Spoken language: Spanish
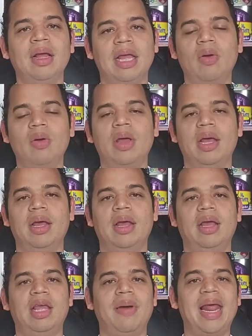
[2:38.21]
que es lo que
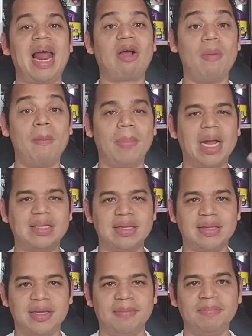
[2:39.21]
equivale a la
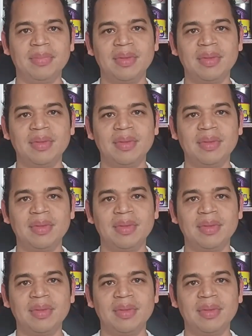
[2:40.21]
complacencia.